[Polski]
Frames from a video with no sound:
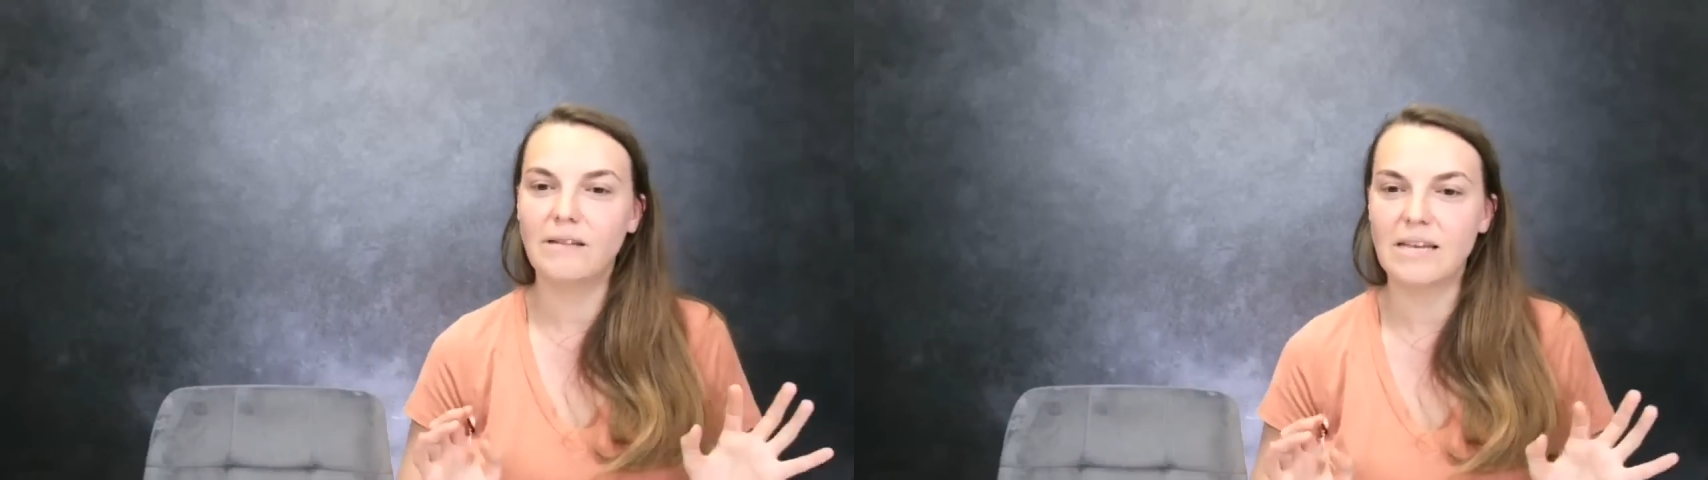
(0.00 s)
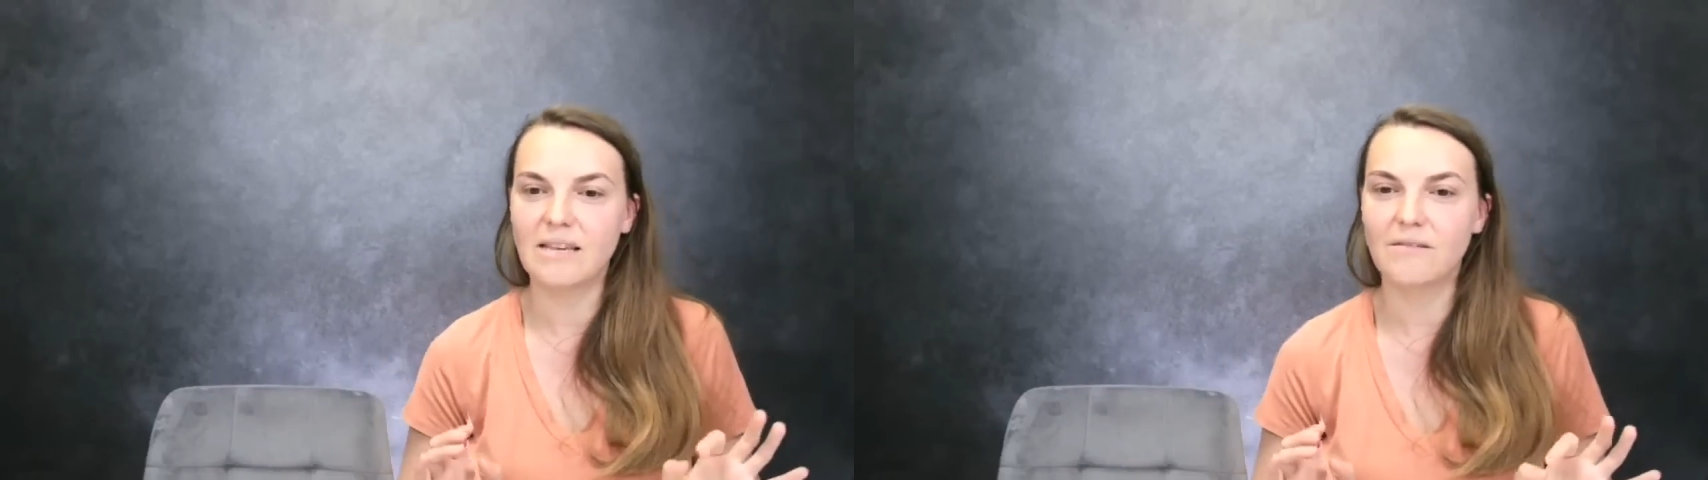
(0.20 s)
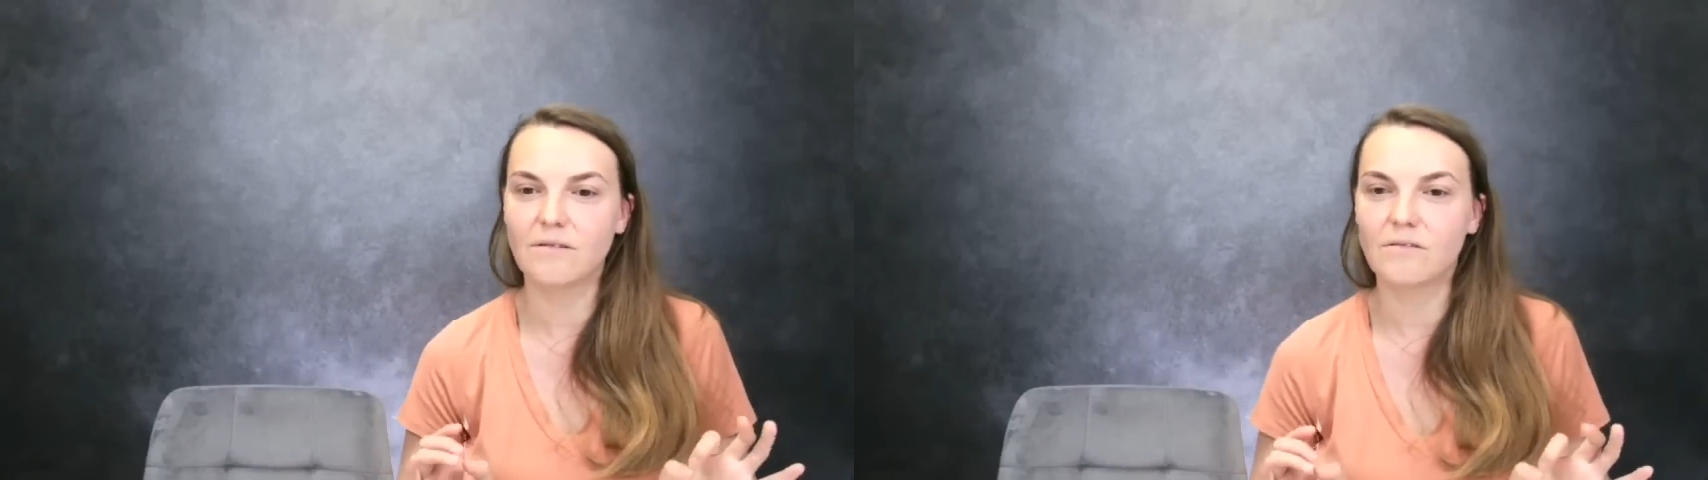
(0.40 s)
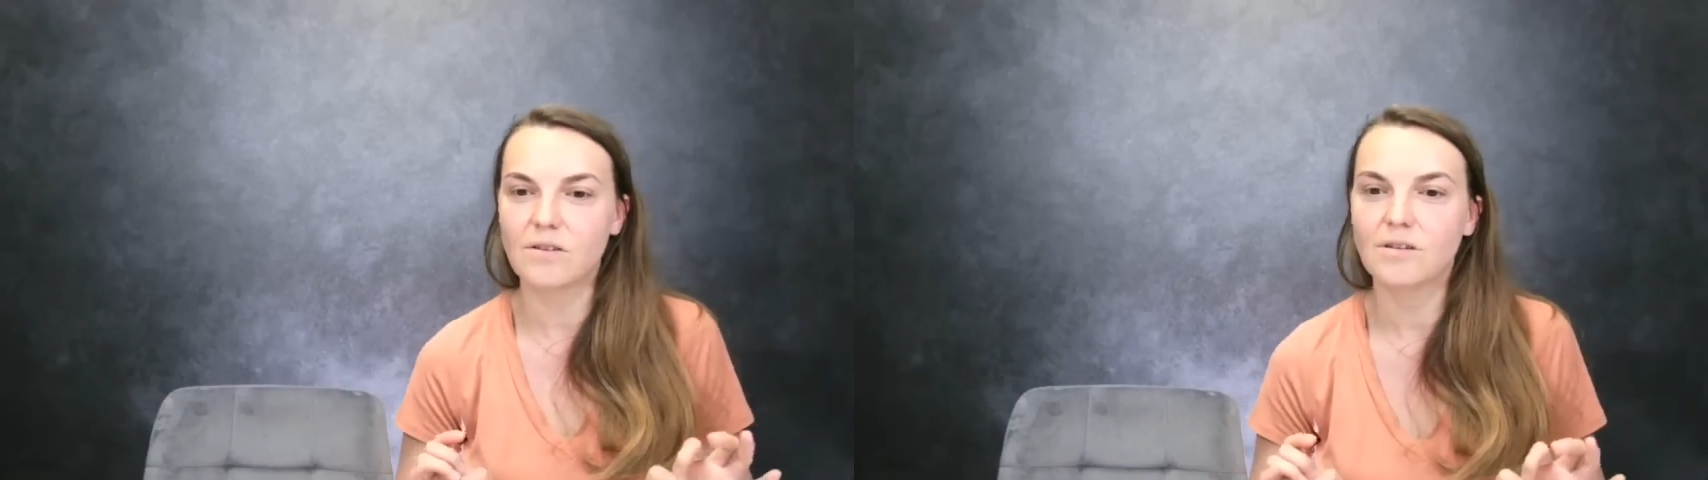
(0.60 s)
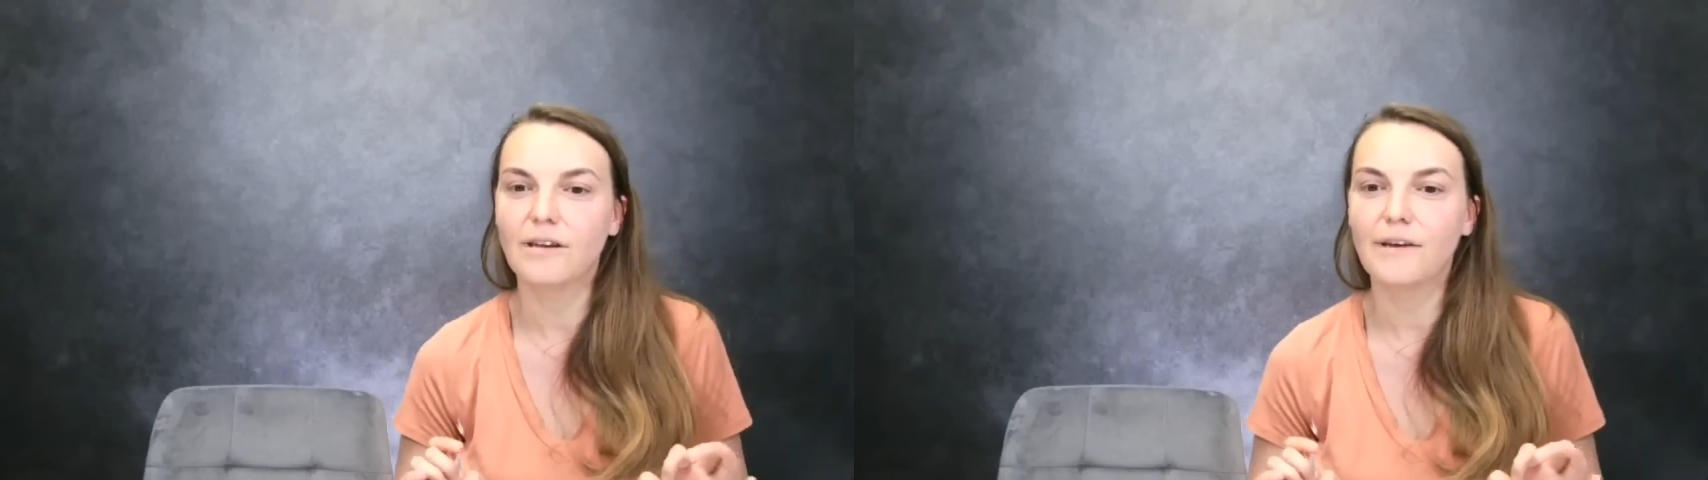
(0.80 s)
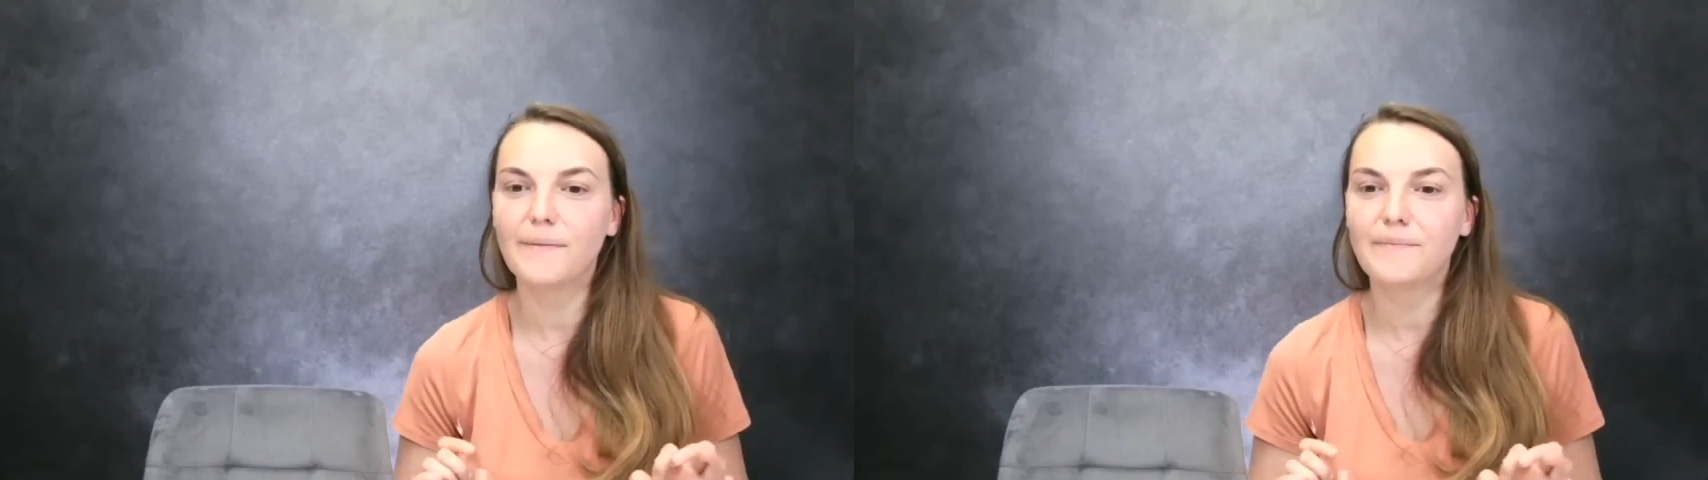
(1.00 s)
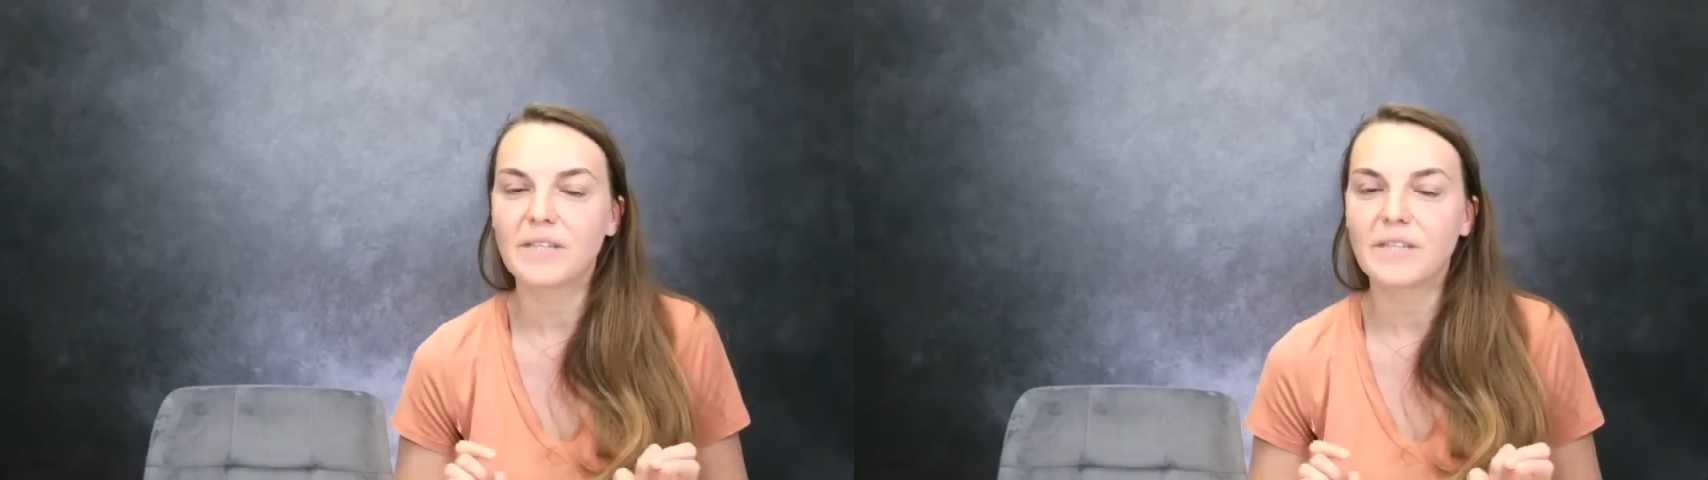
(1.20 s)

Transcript: na zewnątrz. Nie?